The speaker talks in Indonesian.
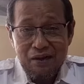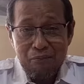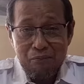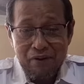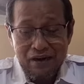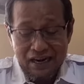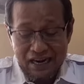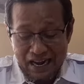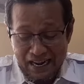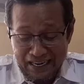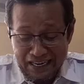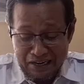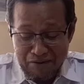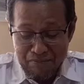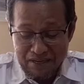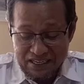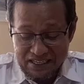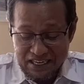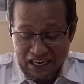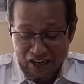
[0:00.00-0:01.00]
berani
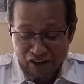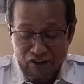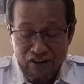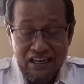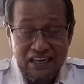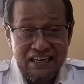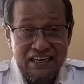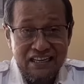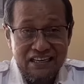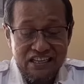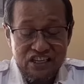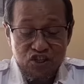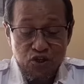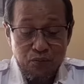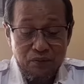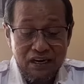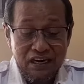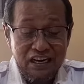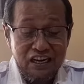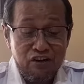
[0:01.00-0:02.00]
mencalonkan diri
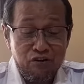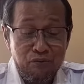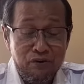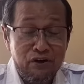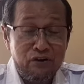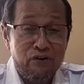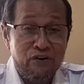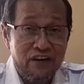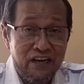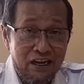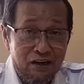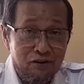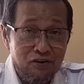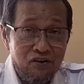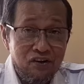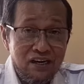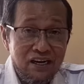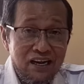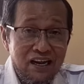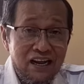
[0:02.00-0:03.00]
sebagai gubernur Riau
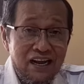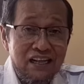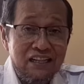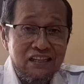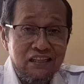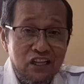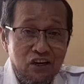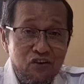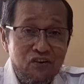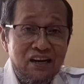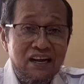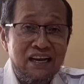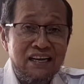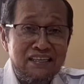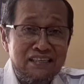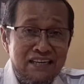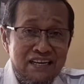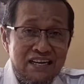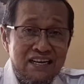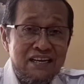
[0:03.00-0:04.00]
atau
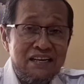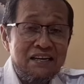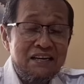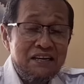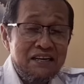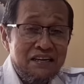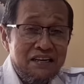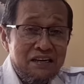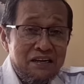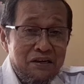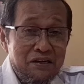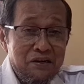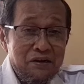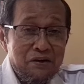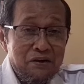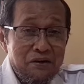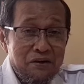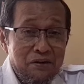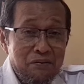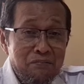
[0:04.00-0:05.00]
hanya
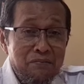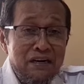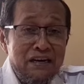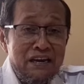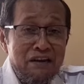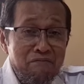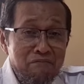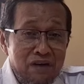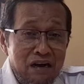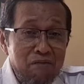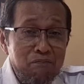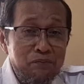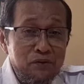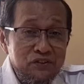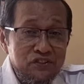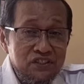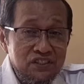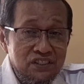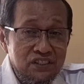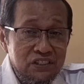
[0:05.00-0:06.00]
menembak
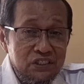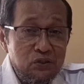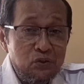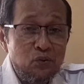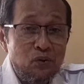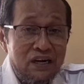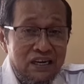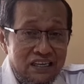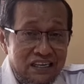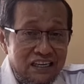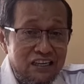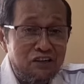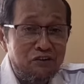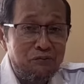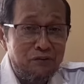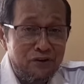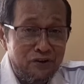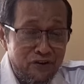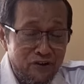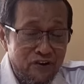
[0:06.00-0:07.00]
posisi wakil
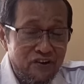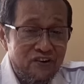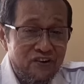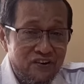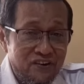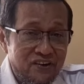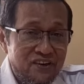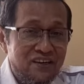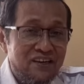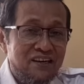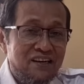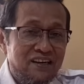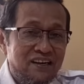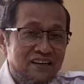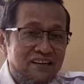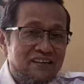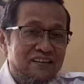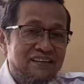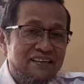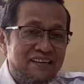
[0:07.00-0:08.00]
gubernur?
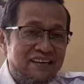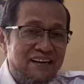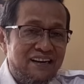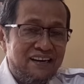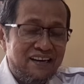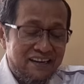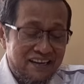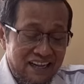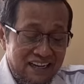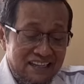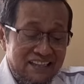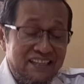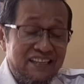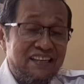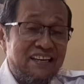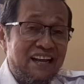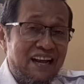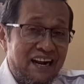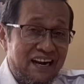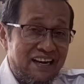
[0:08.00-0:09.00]

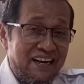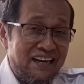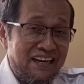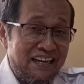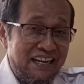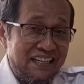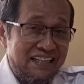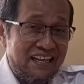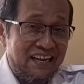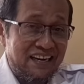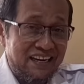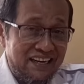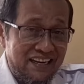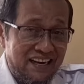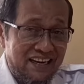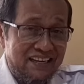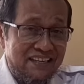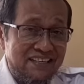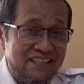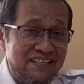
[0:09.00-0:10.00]
Nanti akan kita
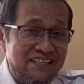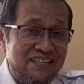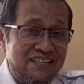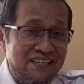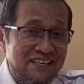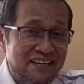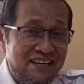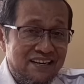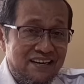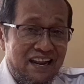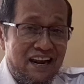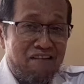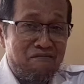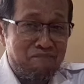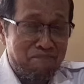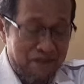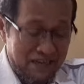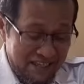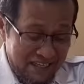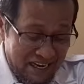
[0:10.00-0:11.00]
lihat
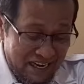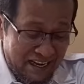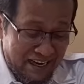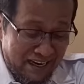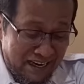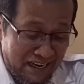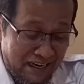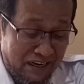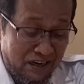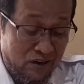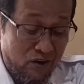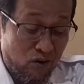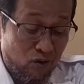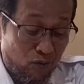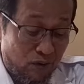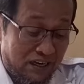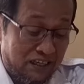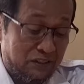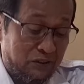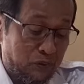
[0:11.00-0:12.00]
dalam perjalanan
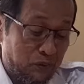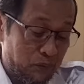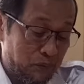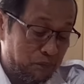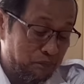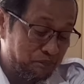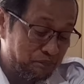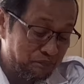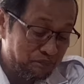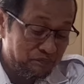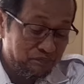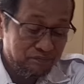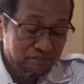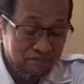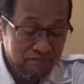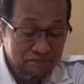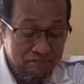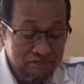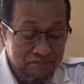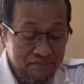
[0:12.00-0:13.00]
waktu.
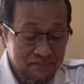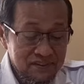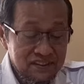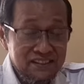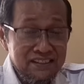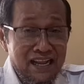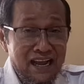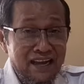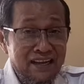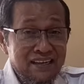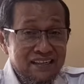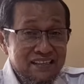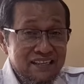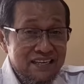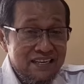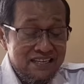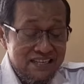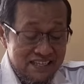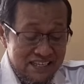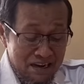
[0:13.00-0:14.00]
Nah,
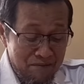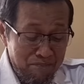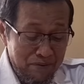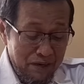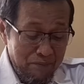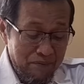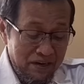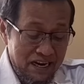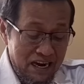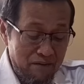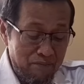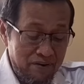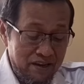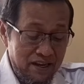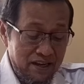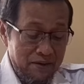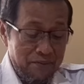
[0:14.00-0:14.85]
di samping PKB